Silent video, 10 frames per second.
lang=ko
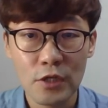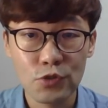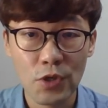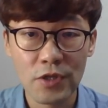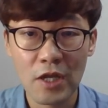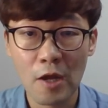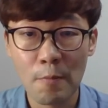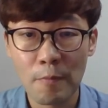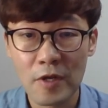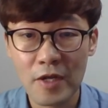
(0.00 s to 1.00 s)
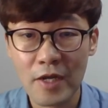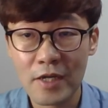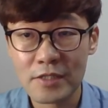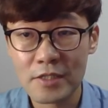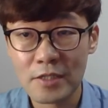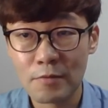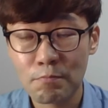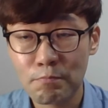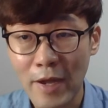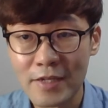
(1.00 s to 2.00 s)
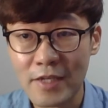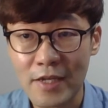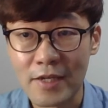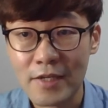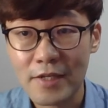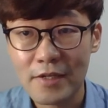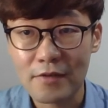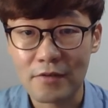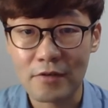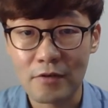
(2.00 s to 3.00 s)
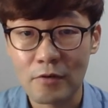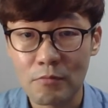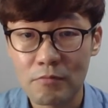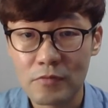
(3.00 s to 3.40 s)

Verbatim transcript: 최대한 끝까지 빠르게 어,